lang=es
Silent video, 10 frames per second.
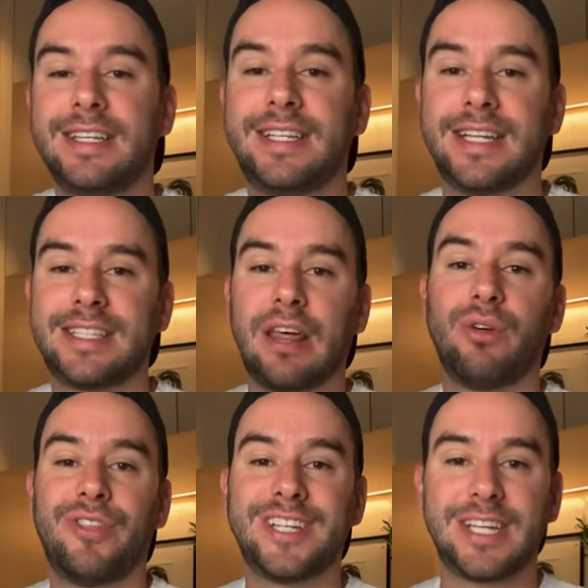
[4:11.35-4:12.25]
Se ha
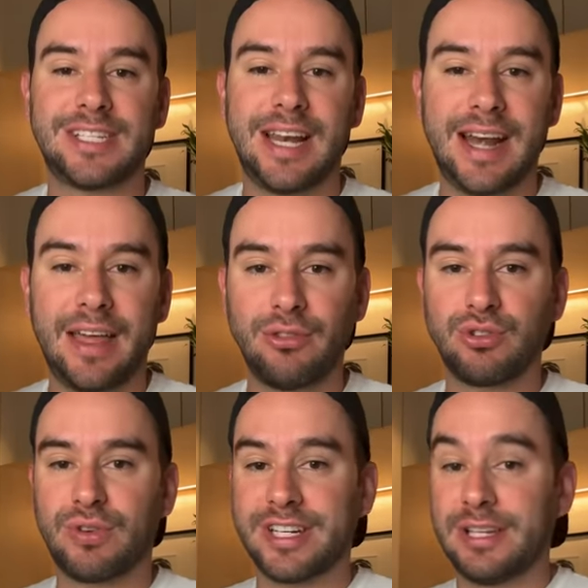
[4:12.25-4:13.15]
estado desacelerando
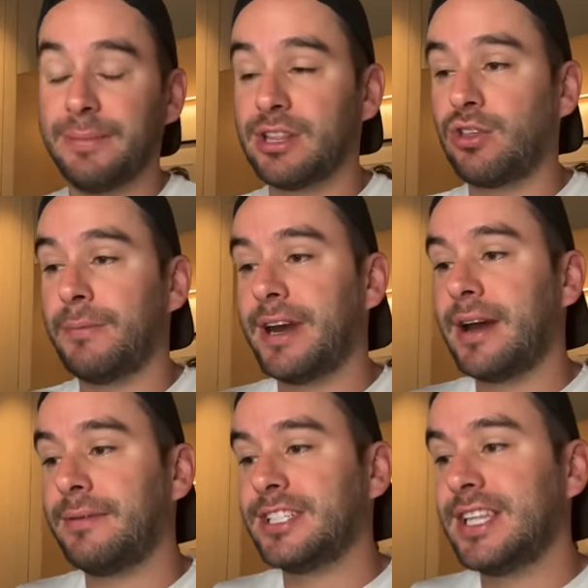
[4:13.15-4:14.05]
su crecimiento de
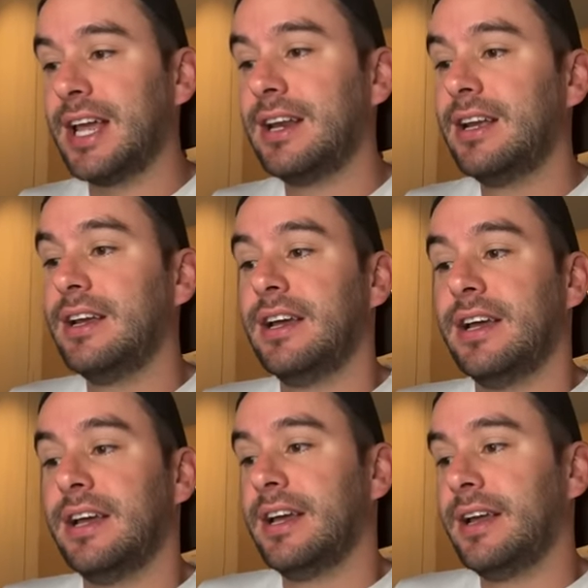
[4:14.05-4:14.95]
manera bestial,
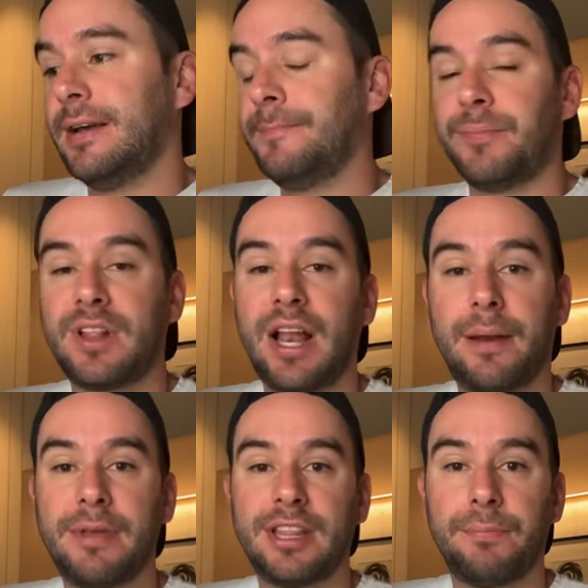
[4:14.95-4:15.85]
eh,
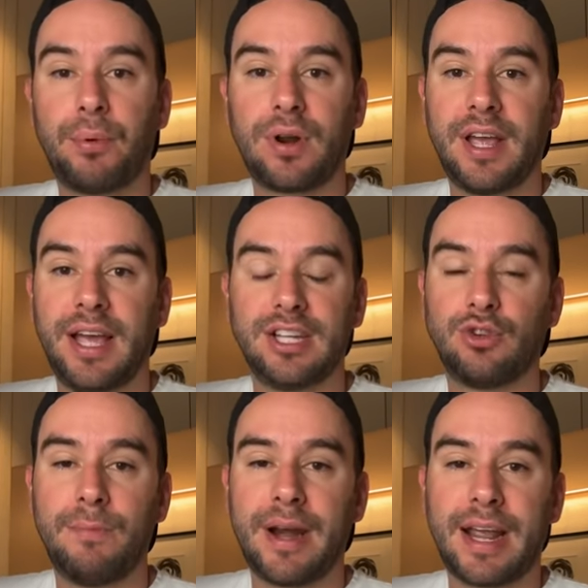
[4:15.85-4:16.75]
claramente porque
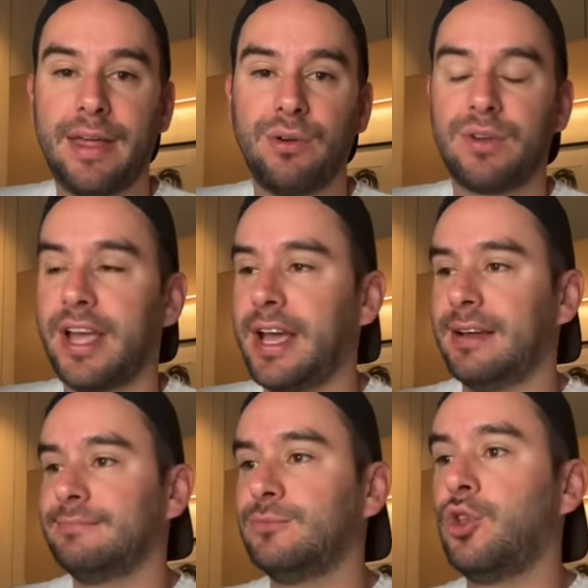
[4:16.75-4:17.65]
es un mercado
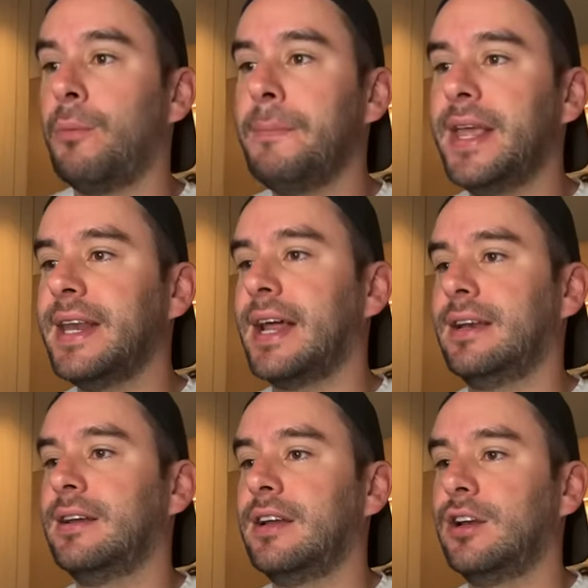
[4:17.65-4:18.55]
que
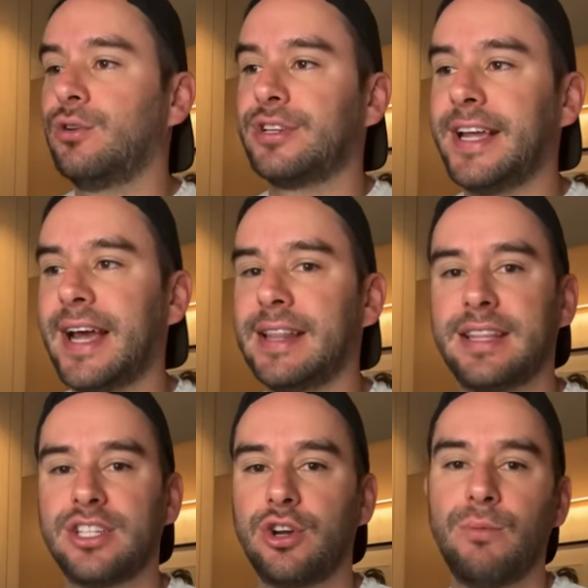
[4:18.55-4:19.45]
dominan los
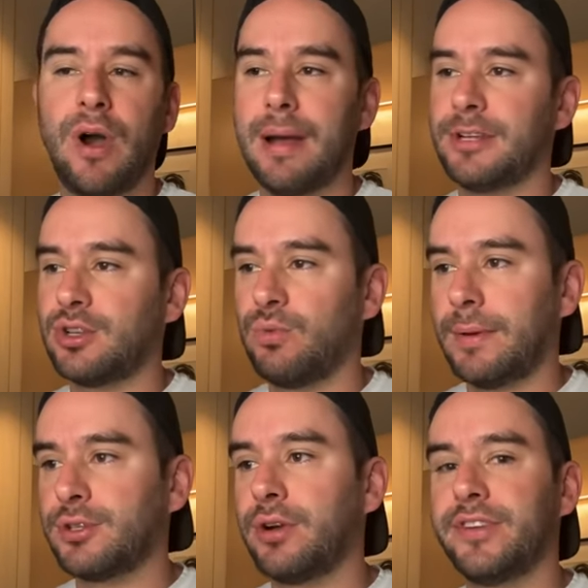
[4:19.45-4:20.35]
gigantes como Amazon
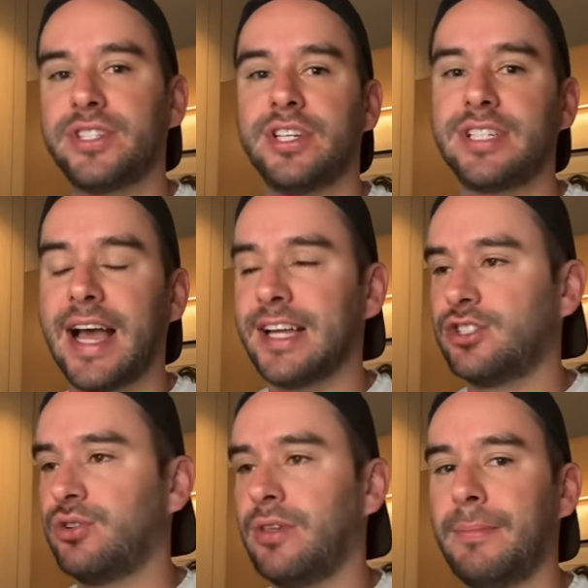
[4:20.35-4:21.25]
Web Services,
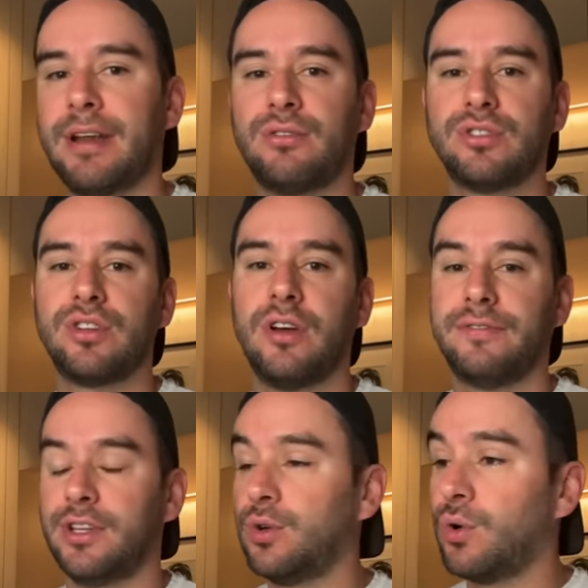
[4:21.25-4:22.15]
Azure de
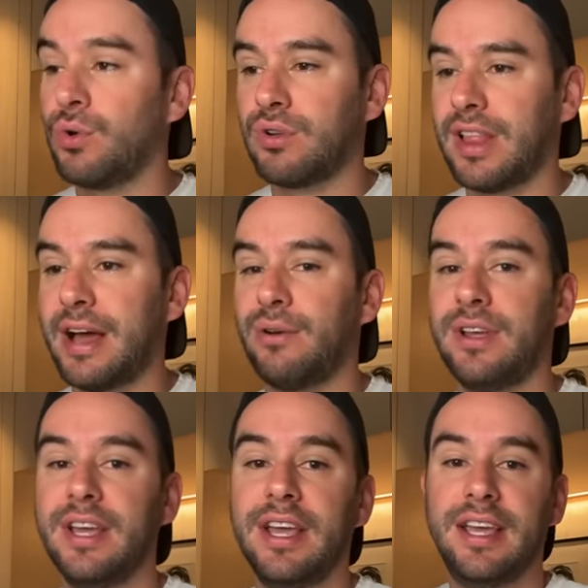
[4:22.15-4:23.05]
Microsoft, Google
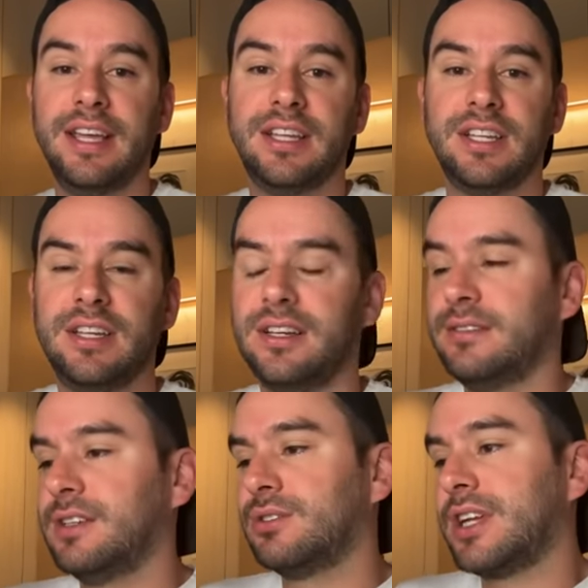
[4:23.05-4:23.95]
Cloud y,
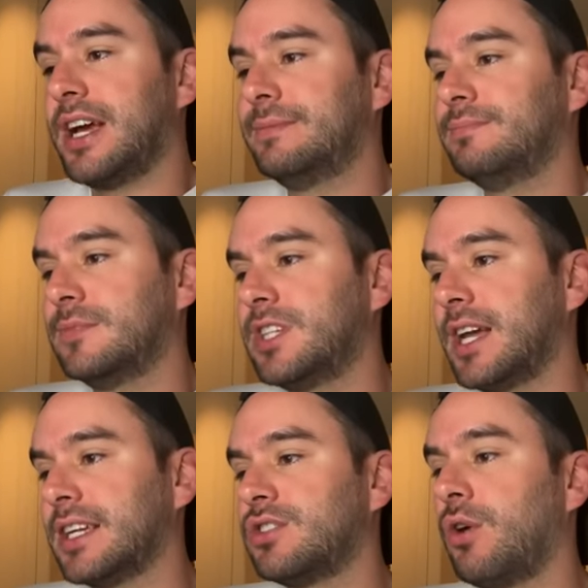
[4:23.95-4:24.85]
o sea,
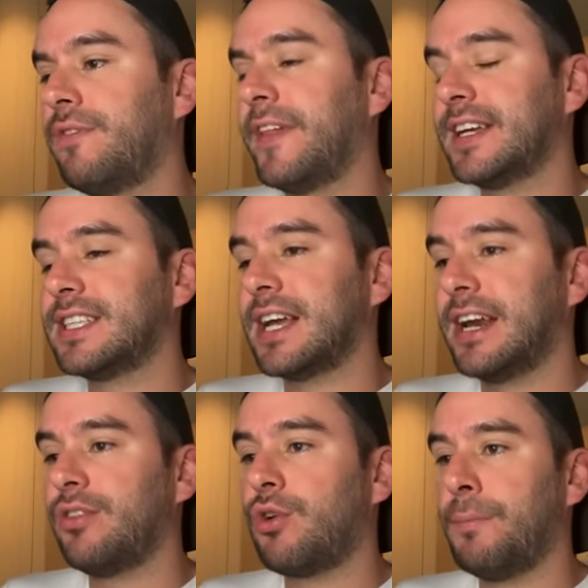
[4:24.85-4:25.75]
sé que Snowflake está
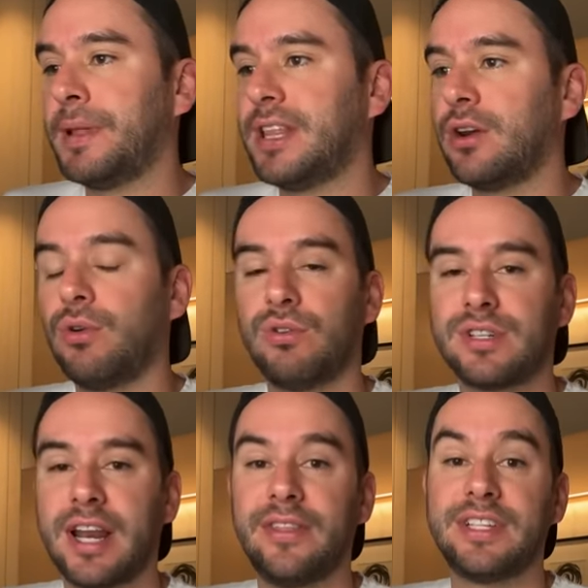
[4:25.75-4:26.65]
queriendo competir con
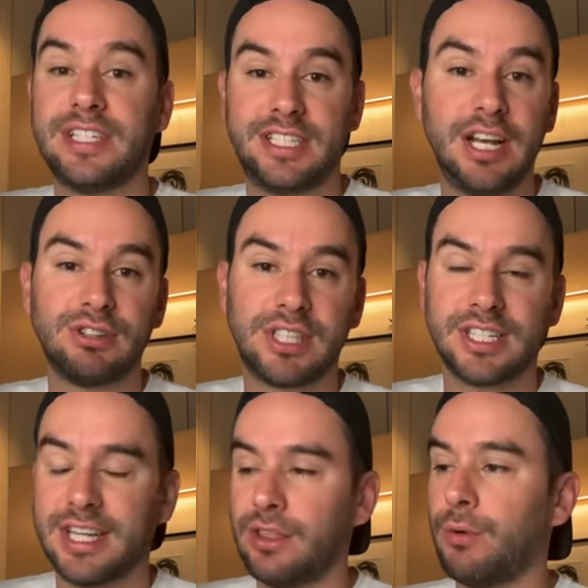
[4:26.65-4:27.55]
los grandes y sí lo
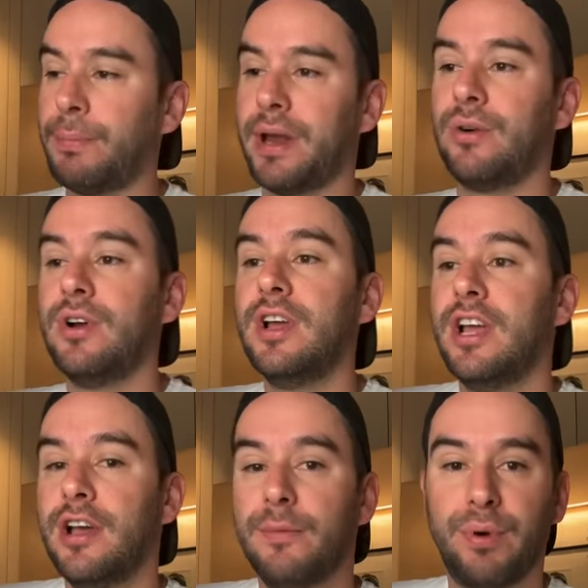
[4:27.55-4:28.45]
está haciendo, pero
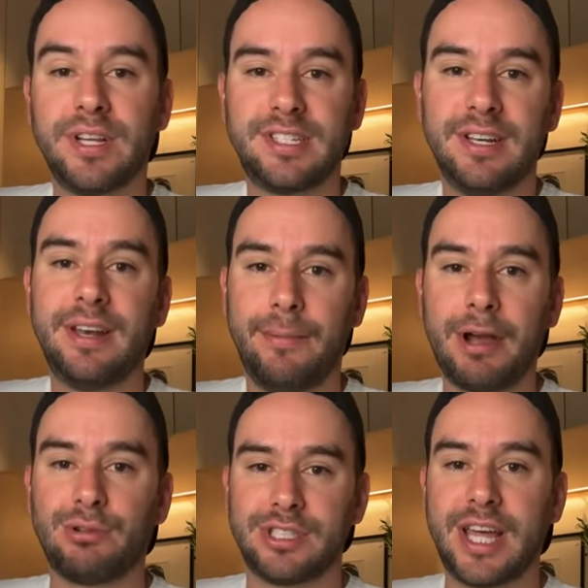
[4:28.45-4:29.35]
pues le
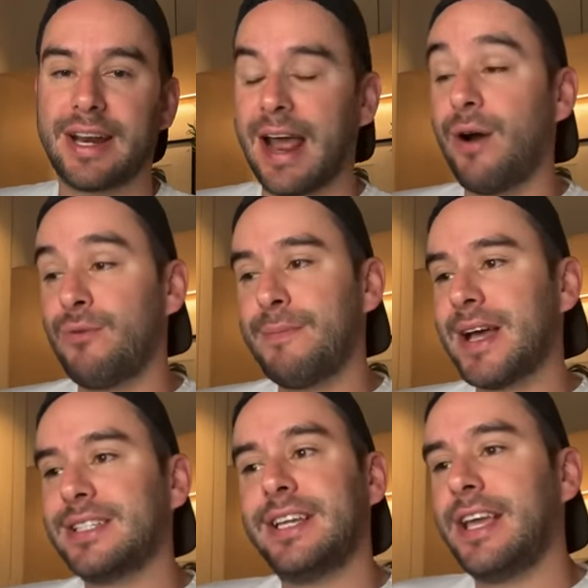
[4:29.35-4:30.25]
va a costar aún
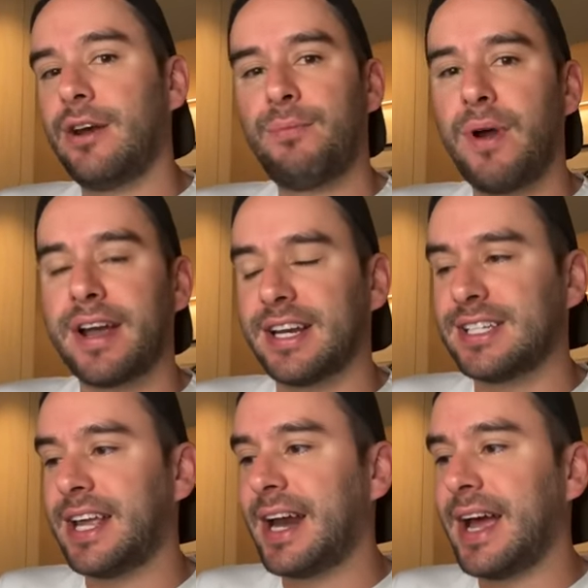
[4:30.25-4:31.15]
más y ya no puede
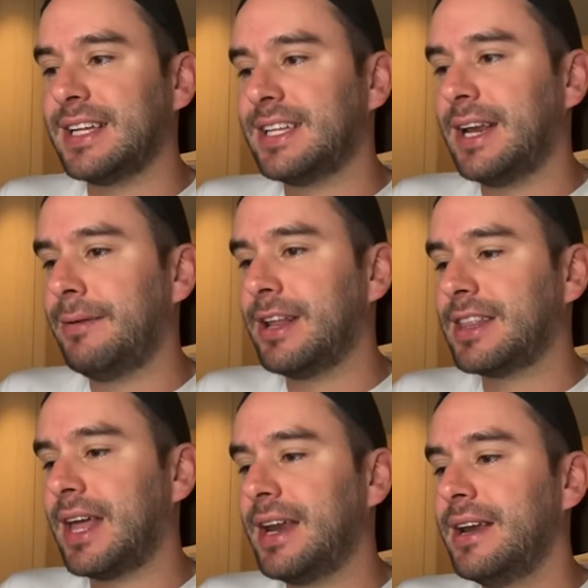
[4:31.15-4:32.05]
crecer a ese
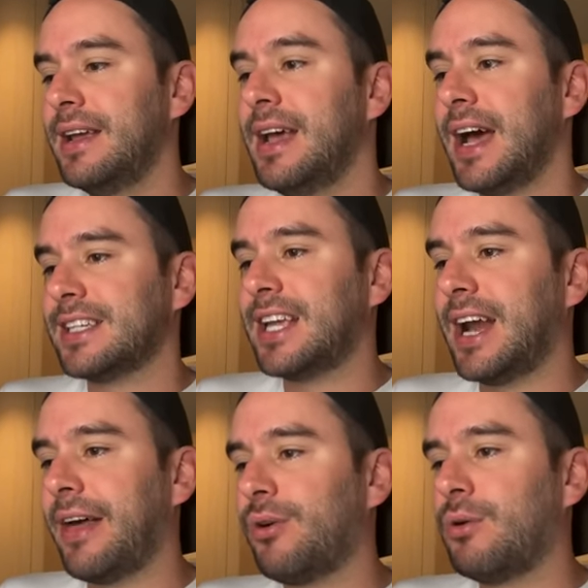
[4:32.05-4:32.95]
nivel tan
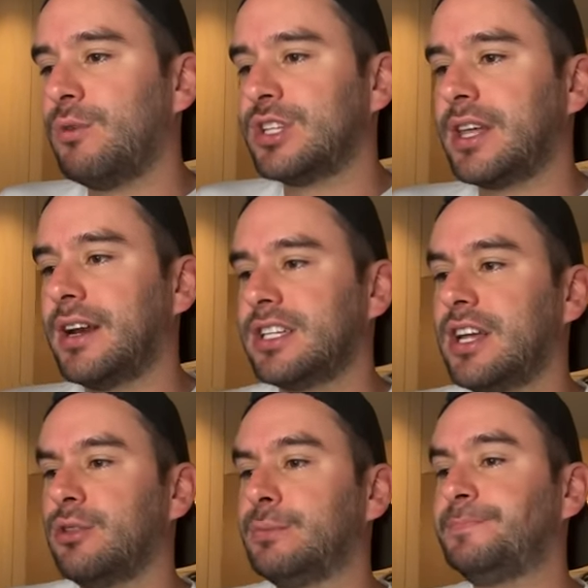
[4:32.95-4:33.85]
acelerado como lo están
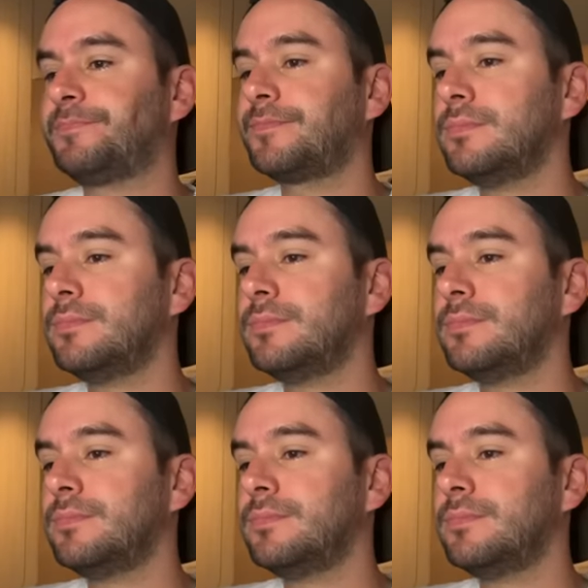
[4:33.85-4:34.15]
haciendo.